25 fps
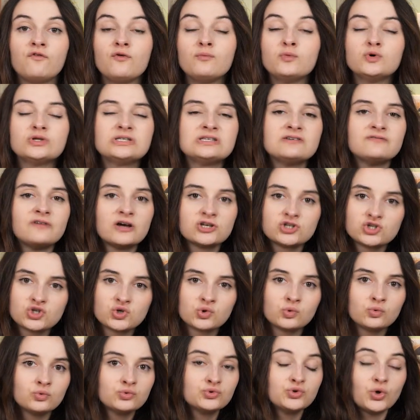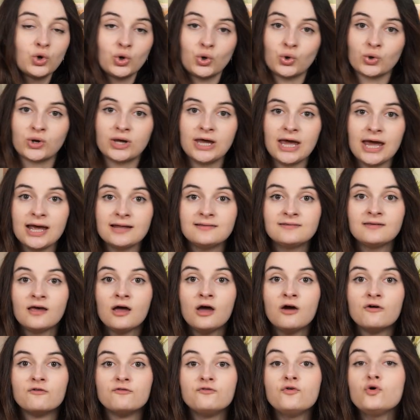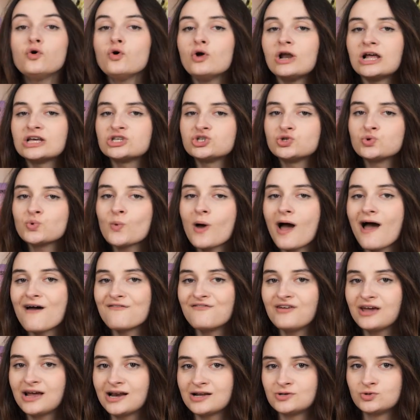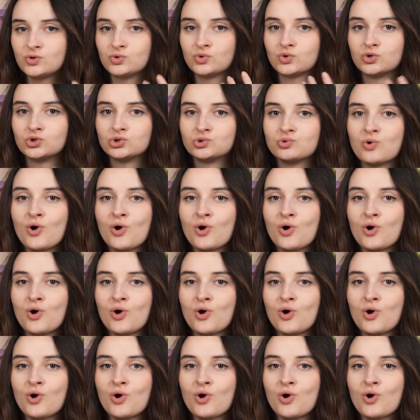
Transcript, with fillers: vos motivations dans l'enquête, vos relations avec les autres